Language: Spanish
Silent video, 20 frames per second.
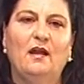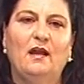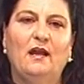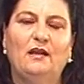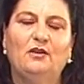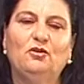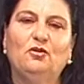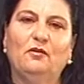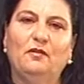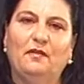
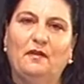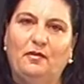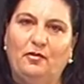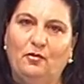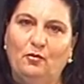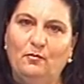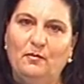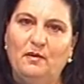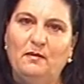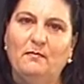Entonces
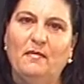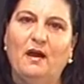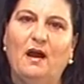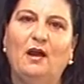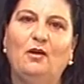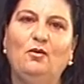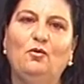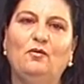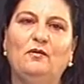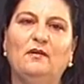sus mismas
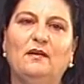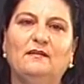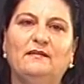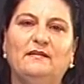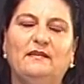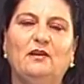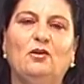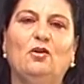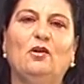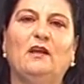alumnas han
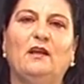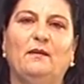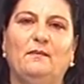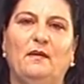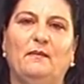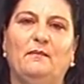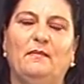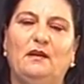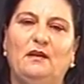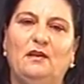sido las que
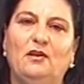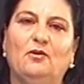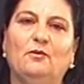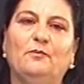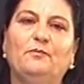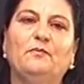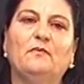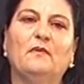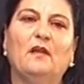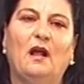me han venido
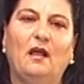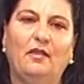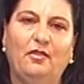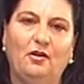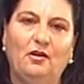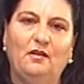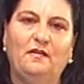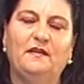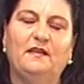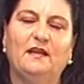a
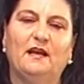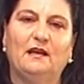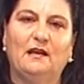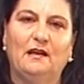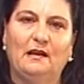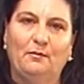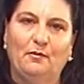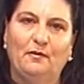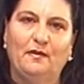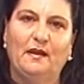solicitar
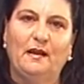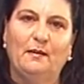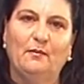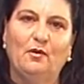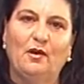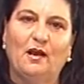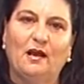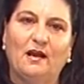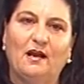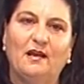que le
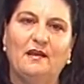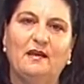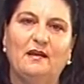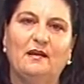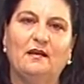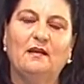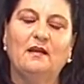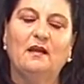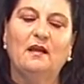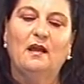pusiéramos la
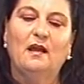calle,